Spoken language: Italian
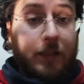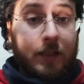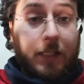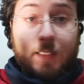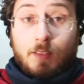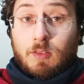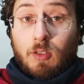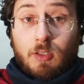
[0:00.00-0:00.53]

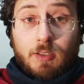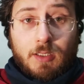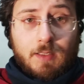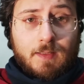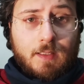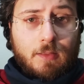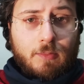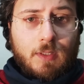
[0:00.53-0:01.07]
ai social,
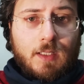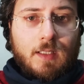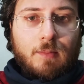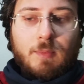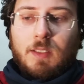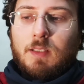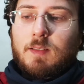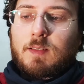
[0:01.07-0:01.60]

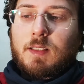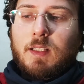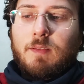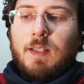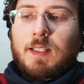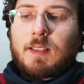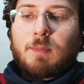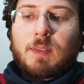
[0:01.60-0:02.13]
seguitemi,
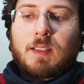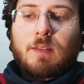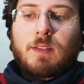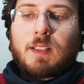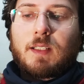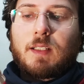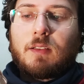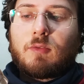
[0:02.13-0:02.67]
scrivetemi se
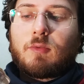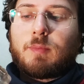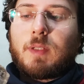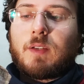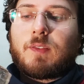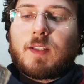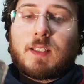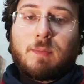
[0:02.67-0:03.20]
avete dei dubbi e
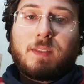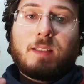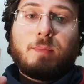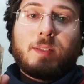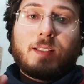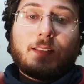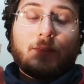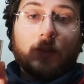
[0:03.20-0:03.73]
fatemi
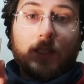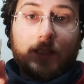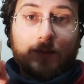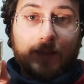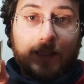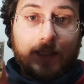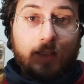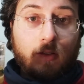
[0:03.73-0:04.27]
sapere se volete
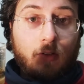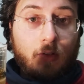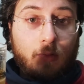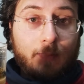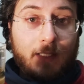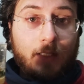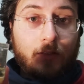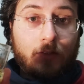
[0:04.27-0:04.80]
vedere come